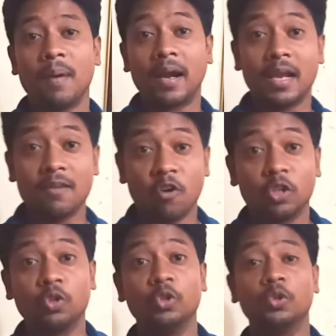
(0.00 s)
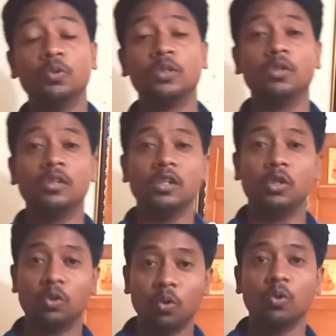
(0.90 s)
वाकई बहुत खुश हूँ क्योंकि
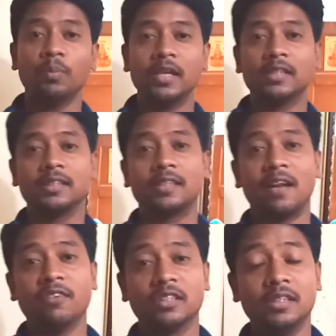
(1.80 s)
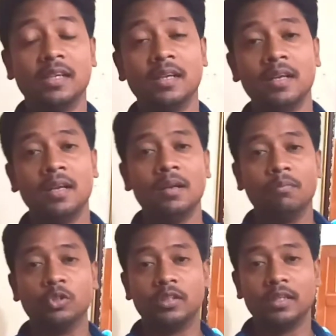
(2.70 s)
दो मेरे सब्सक्राइबर्स ने
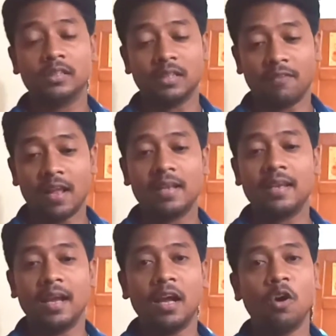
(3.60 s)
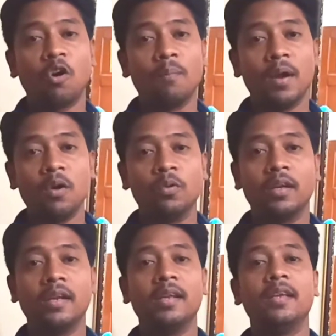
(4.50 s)
मुझसे सवाल किया है और मैं
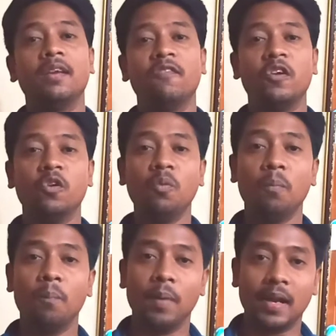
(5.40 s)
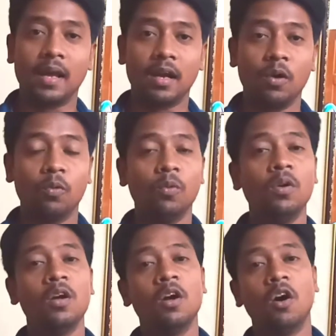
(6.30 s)
उनके लिए ये वीडियो बना रहा हूँ
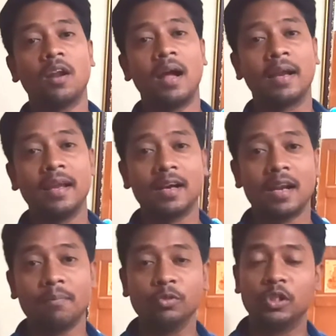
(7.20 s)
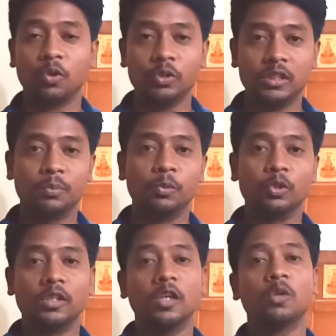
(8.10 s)
और आगे अगर आप मुझसे कोई चीज़
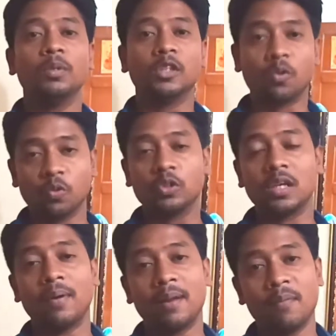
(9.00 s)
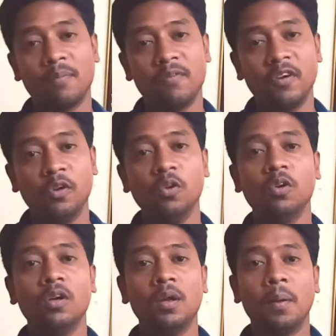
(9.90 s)
पूछते हैं तो मैं ज़रूर उसके बारे में भी वीडियो
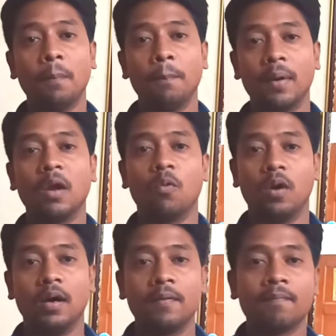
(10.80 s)
बनाऊँगा